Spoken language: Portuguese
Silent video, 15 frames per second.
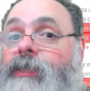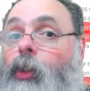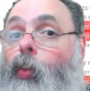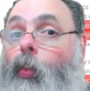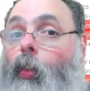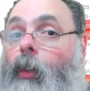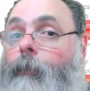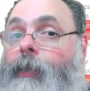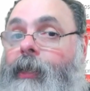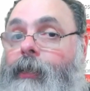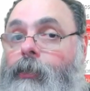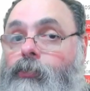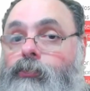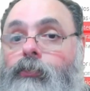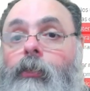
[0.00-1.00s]
cobra
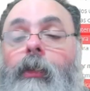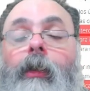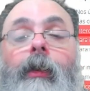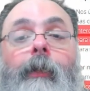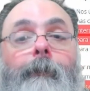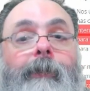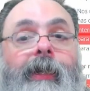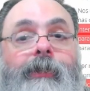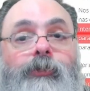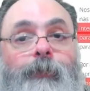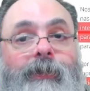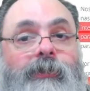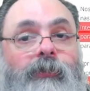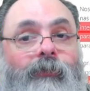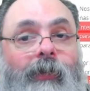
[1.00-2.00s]
isso para
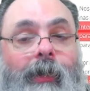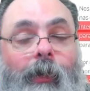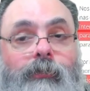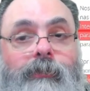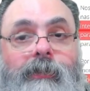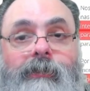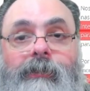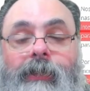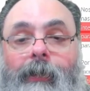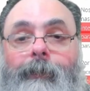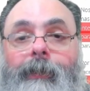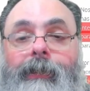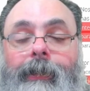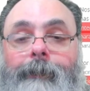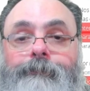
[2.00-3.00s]
especificar o
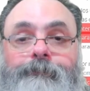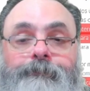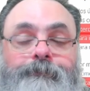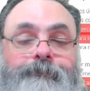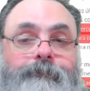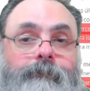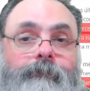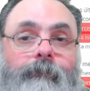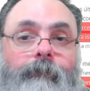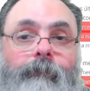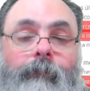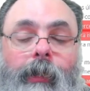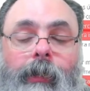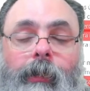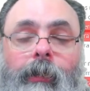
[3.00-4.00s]
sistema, né?
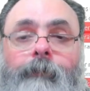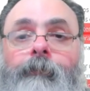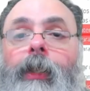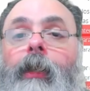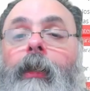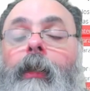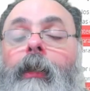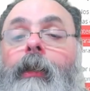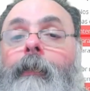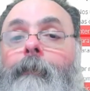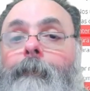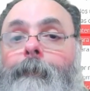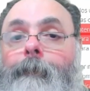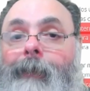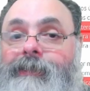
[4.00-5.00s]
E
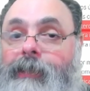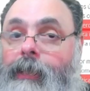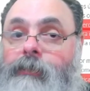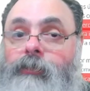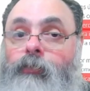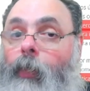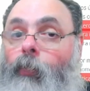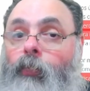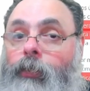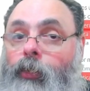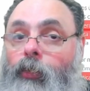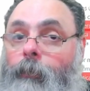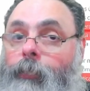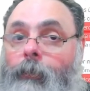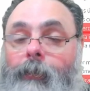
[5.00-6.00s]
mas esse não é o
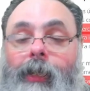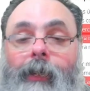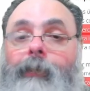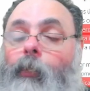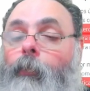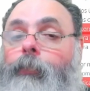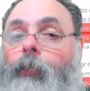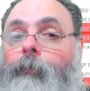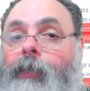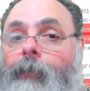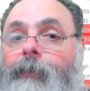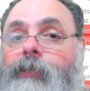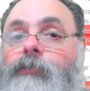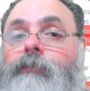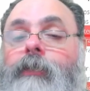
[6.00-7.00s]
único problema. O
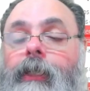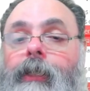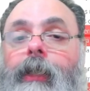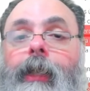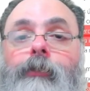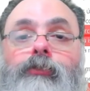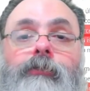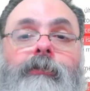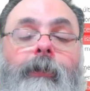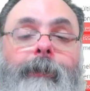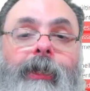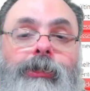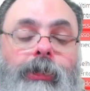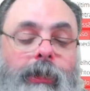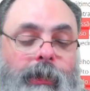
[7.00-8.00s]
problema disso daí é
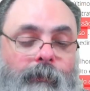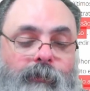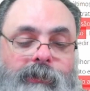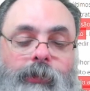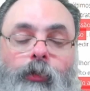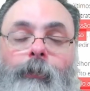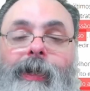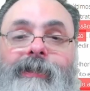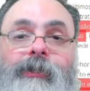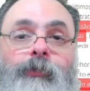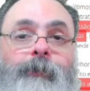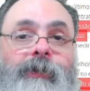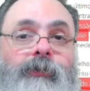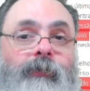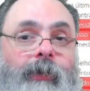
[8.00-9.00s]
justamente que você começa a
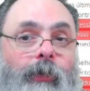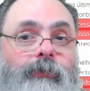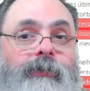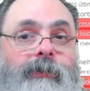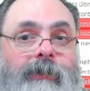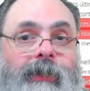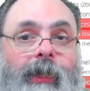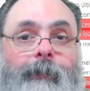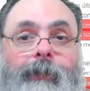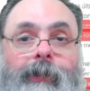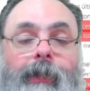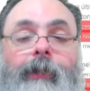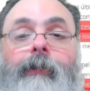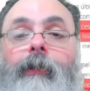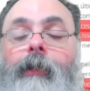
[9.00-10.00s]
especificar o sistema,
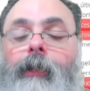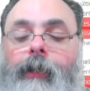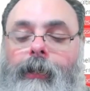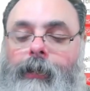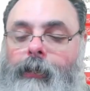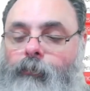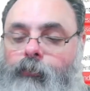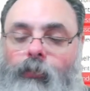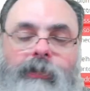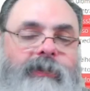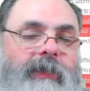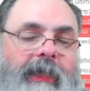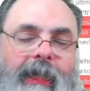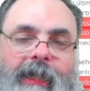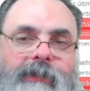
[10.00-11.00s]
né? Levou,
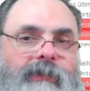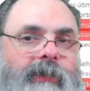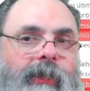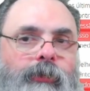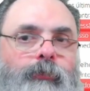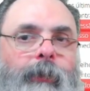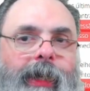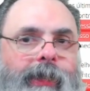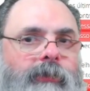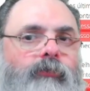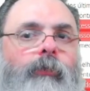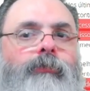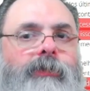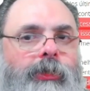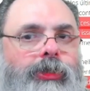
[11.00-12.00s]
sei lá, seis meses,
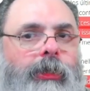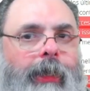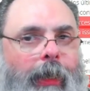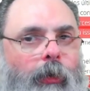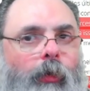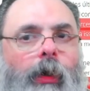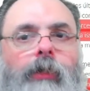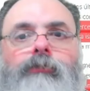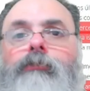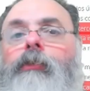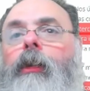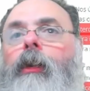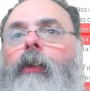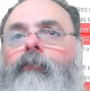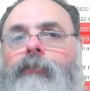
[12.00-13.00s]
vamos ser generosos,
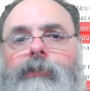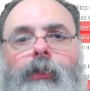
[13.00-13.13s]
você